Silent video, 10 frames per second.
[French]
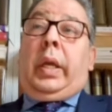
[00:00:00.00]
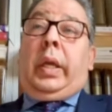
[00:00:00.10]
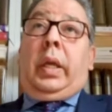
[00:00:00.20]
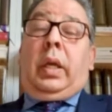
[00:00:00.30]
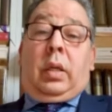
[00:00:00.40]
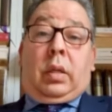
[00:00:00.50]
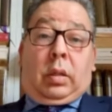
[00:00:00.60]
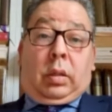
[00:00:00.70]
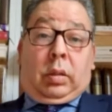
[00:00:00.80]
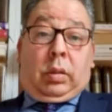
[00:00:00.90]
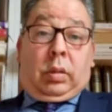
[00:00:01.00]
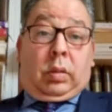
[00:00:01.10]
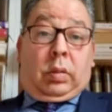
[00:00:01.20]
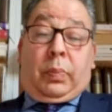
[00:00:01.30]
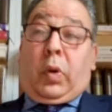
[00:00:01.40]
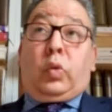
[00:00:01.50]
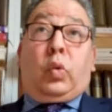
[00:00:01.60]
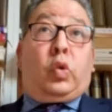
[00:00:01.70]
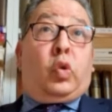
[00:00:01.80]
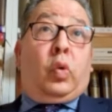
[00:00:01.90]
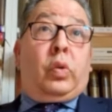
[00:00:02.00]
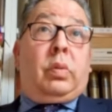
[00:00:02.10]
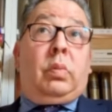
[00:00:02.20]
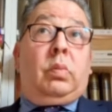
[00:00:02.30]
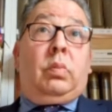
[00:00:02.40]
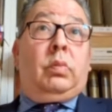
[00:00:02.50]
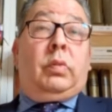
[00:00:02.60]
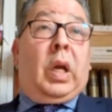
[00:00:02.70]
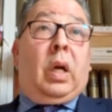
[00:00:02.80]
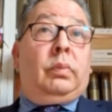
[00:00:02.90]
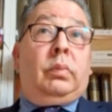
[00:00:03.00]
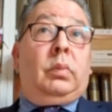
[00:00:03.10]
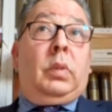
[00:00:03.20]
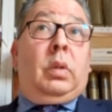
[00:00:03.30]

Et euh, prendre autre chose. Voilà.